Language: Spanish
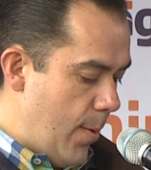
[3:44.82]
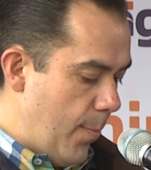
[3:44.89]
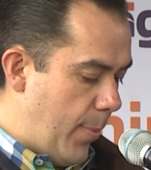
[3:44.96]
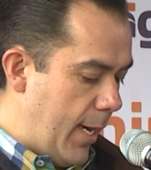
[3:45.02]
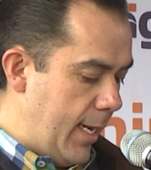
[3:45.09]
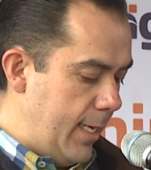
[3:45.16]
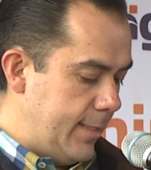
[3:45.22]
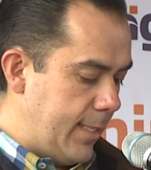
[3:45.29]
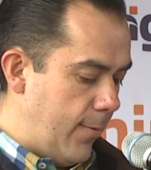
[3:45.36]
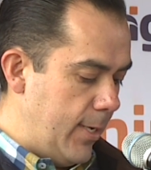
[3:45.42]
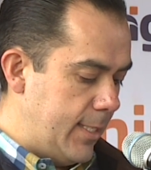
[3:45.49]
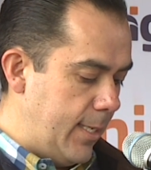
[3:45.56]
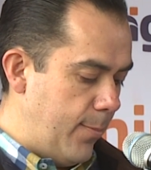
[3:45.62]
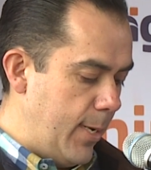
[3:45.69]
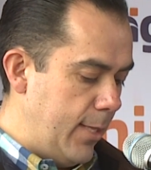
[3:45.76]
para el
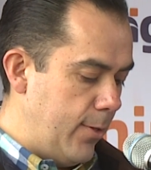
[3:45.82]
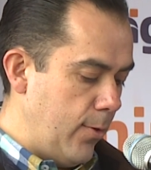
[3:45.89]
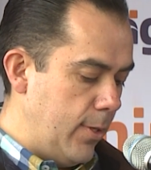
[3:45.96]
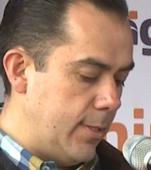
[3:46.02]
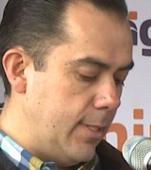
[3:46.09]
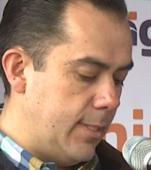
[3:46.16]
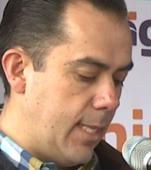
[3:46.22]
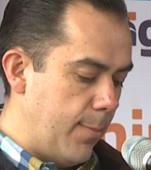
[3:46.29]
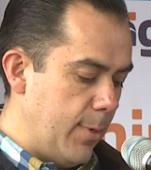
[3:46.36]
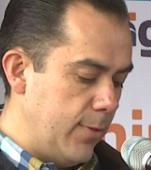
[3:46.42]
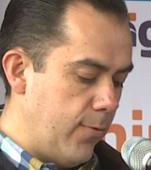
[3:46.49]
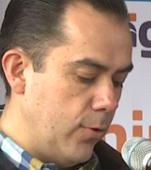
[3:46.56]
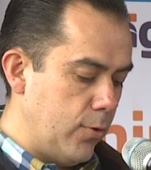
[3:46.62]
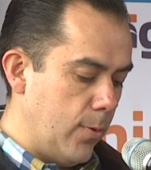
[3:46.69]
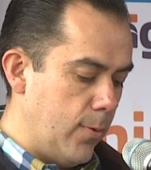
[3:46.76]
establecimiento de sistemas
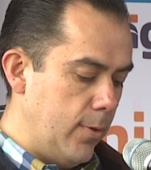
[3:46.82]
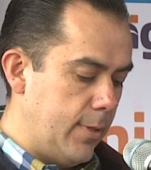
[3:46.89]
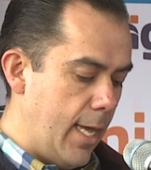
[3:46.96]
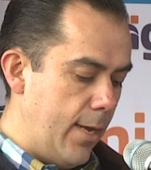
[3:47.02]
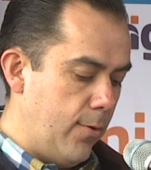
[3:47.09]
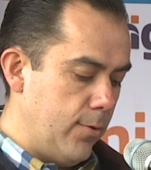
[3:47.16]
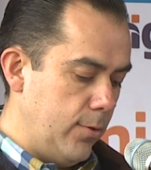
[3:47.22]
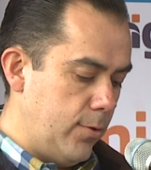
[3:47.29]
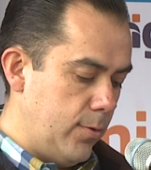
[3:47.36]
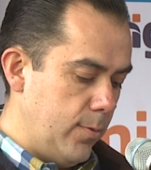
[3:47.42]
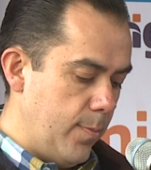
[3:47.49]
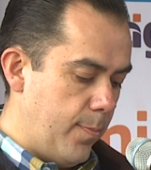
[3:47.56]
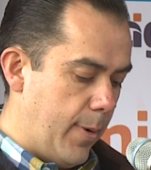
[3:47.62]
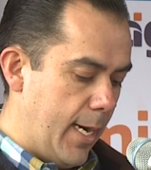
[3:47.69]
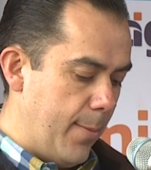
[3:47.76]
fotovoltaicos
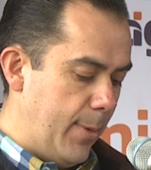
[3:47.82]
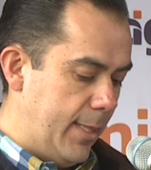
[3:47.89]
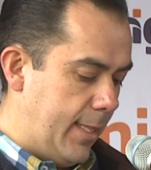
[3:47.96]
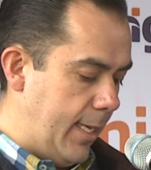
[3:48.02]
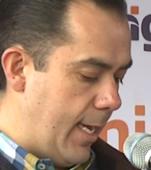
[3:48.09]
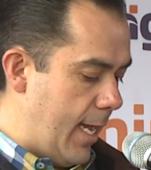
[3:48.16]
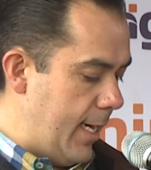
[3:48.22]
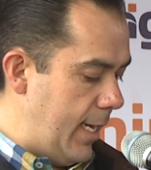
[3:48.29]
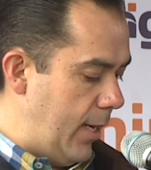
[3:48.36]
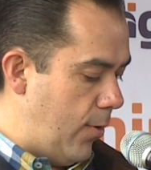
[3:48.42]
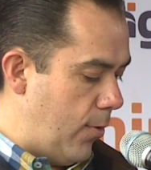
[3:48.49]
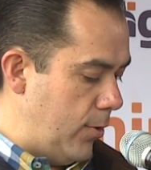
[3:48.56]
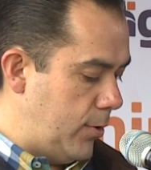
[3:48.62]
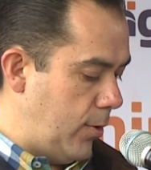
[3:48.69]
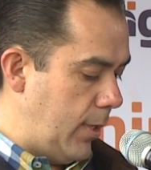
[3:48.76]
para mitigar el
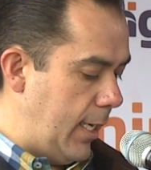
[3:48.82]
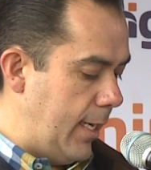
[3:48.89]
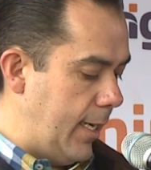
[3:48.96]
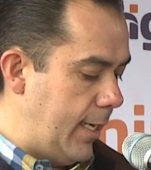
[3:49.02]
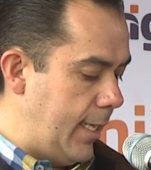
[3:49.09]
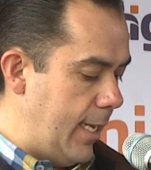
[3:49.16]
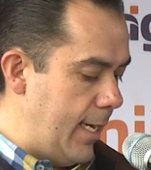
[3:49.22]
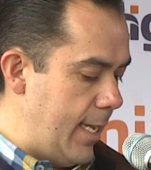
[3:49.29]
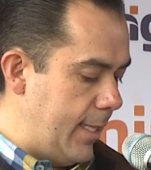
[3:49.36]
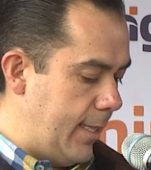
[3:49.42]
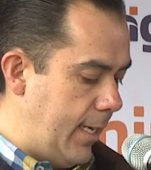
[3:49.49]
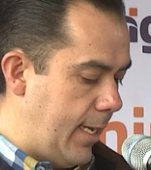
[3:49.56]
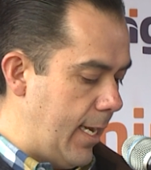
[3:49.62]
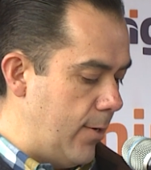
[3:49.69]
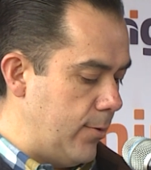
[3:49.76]
costo de la energía
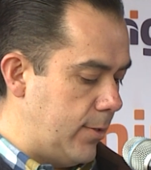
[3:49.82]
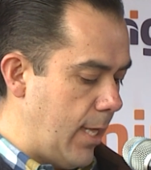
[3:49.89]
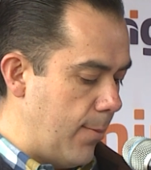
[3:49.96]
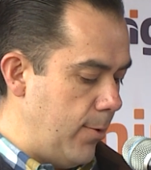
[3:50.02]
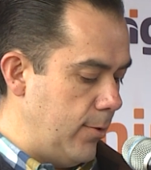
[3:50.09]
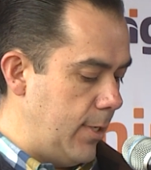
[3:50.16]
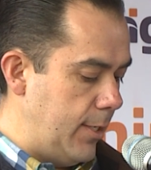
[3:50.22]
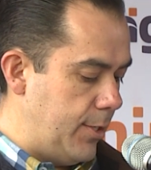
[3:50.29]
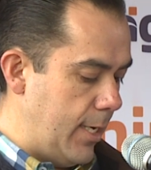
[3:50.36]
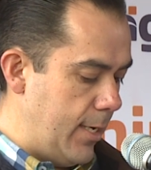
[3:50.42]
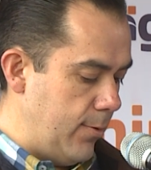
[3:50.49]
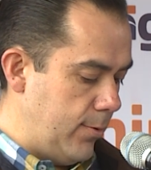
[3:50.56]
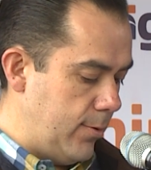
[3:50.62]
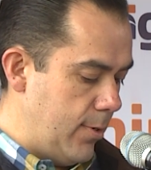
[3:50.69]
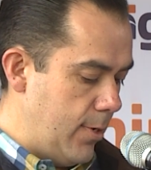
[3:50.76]
eléctrica en los establos
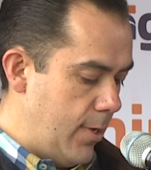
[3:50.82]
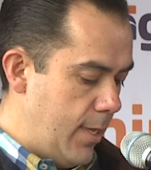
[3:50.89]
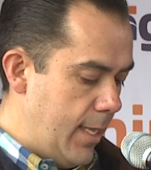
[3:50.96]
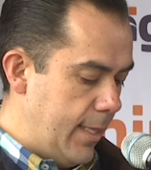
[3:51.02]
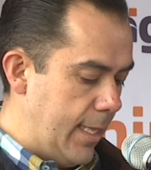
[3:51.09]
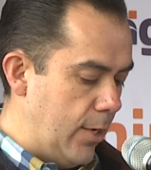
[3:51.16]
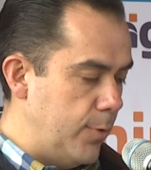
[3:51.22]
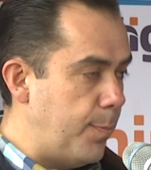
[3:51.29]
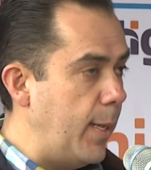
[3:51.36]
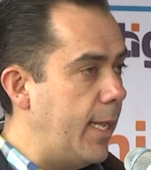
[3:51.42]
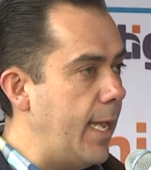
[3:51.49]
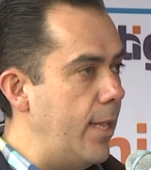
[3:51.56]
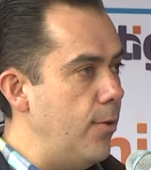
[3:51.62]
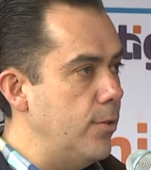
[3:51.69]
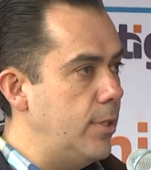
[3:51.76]
lecheros de los
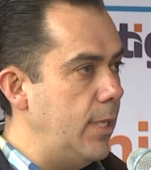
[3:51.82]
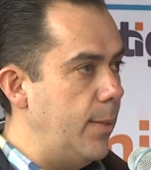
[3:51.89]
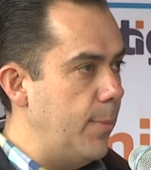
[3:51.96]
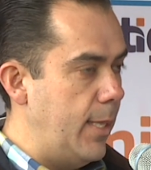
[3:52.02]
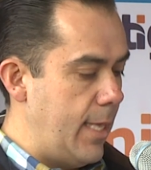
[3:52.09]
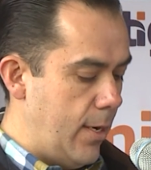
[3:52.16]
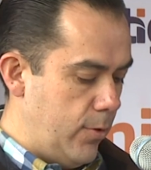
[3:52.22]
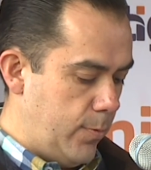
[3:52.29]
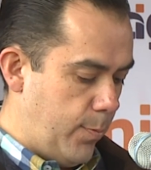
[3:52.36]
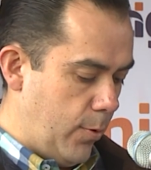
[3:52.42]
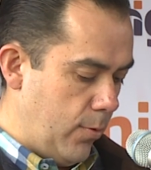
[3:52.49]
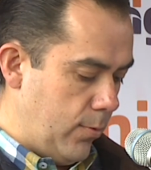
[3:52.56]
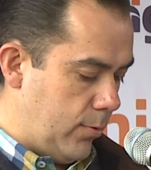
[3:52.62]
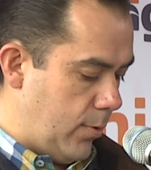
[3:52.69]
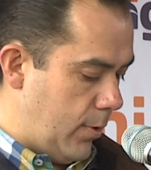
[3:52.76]
pequeños y medianos
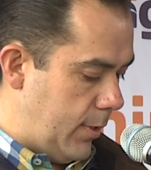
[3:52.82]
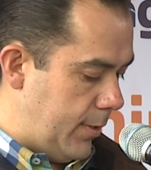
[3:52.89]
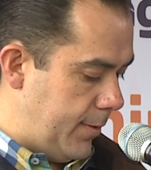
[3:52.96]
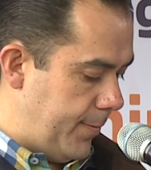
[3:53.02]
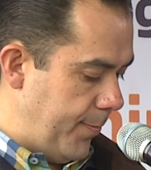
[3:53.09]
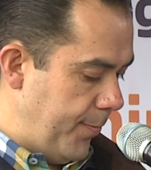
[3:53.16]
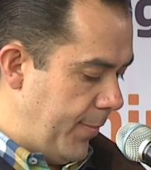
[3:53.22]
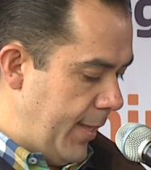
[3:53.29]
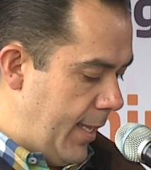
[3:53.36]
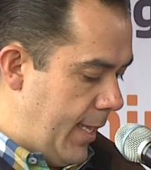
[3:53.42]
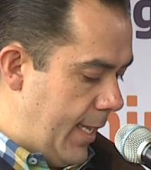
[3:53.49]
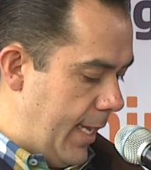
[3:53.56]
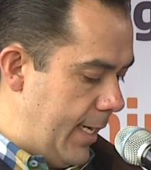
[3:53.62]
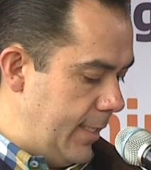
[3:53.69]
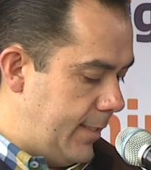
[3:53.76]
productores.
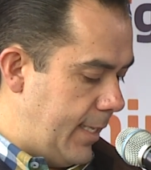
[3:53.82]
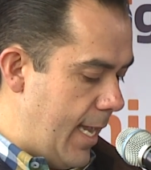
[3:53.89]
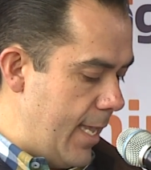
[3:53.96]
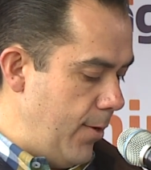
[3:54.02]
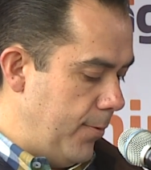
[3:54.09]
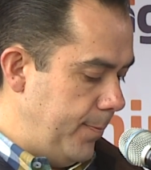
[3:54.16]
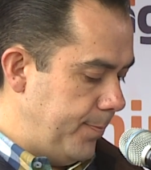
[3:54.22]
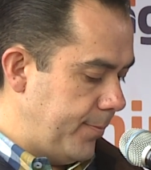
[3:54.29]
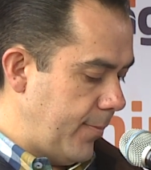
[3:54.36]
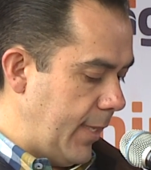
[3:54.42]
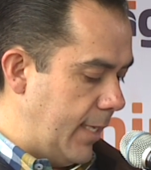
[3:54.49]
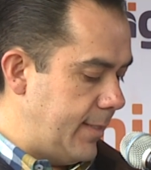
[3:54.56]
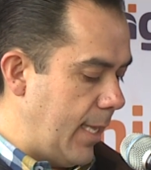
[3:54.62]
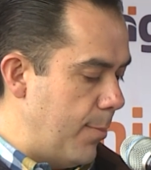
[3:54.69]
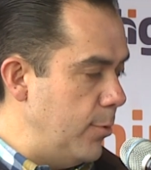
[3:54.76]
En este año
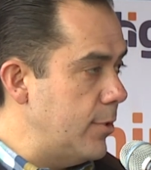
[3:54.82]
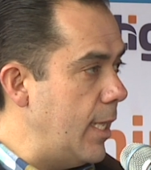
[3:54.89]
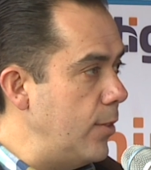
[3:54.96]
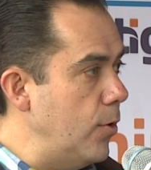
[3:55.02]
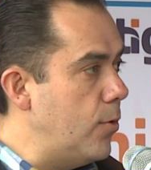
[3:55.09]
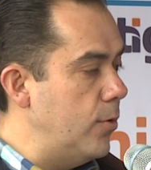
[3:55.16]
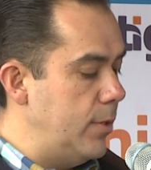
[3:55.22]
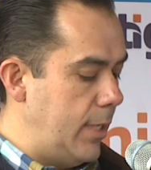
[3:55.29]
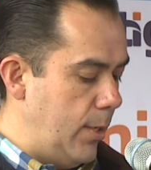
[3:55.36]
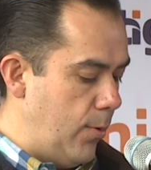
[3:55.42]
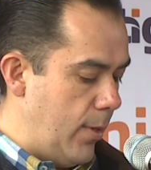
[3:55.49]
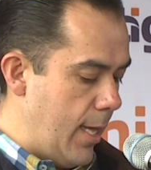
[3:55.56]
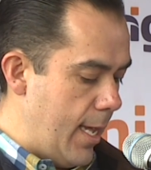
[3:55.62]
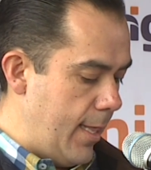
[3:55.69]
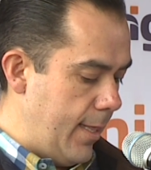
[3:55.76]
estamos dando
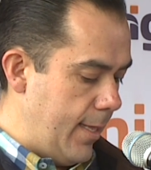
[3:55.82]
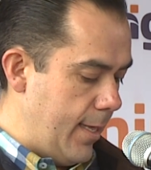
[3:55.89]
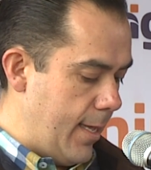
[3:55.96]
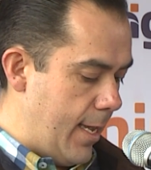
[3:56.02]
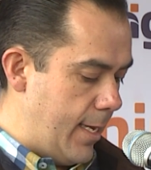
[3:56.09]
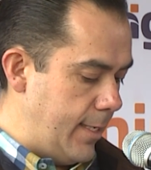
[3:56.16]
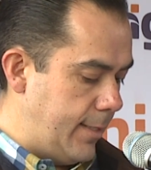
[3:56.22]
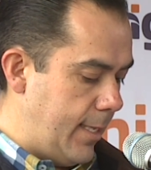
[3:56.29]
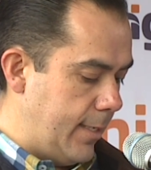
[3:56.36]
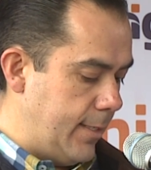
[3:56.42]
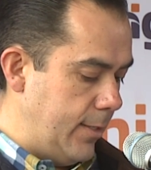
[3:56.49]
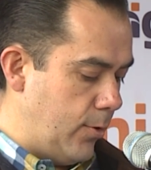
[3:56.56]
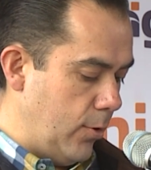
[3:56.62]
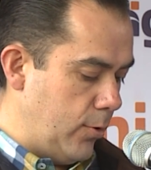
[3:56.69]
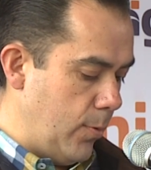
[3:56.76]
continuidad a este
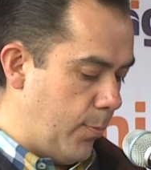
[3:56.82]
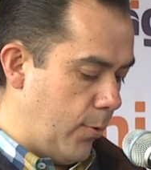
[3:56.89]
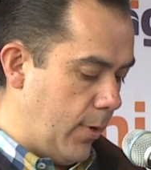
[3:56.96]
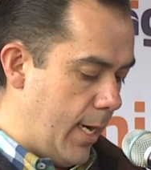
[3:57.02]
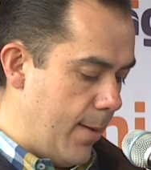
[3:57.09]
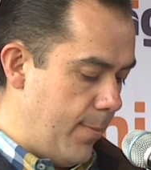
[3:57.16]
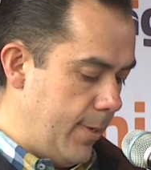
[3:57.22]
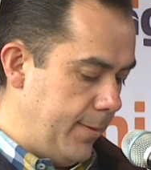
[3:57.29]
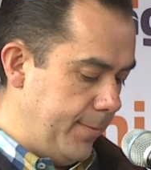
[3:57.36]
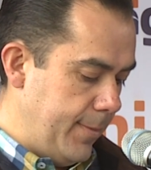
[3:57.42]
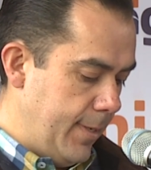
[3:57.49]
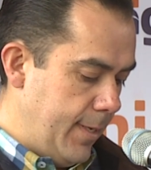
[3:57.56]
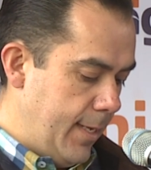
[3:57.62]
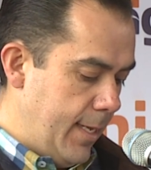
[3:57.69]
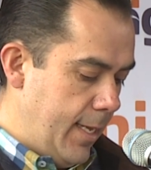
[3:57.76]
exitoso programa
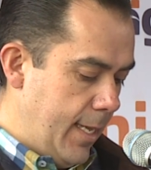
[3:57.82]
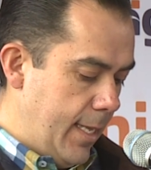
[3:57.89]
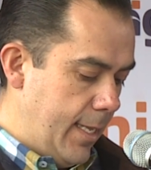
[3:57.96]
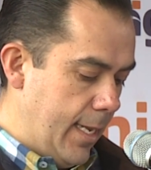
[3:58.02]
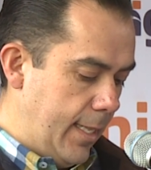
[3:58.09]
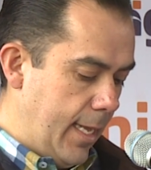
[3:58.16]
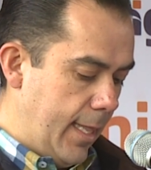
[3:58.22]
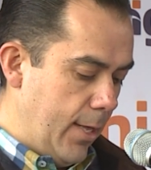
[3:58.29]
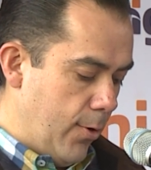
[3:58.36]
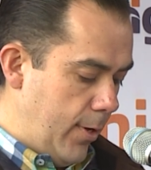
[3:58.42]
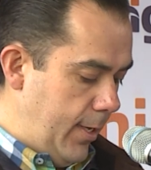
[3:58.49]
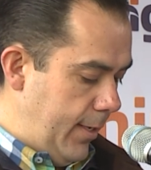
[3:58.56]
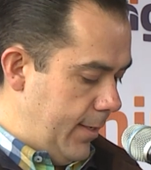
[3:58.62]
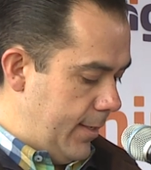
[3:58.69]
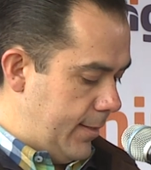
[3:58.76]
y el día de
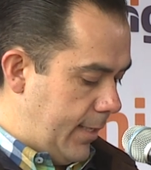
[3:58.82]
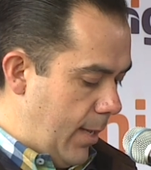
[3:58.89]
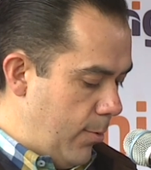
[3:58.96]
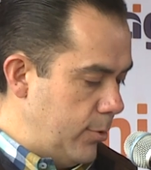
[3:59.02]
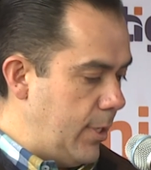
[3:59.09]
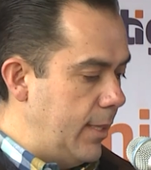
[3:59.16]
hoy estamos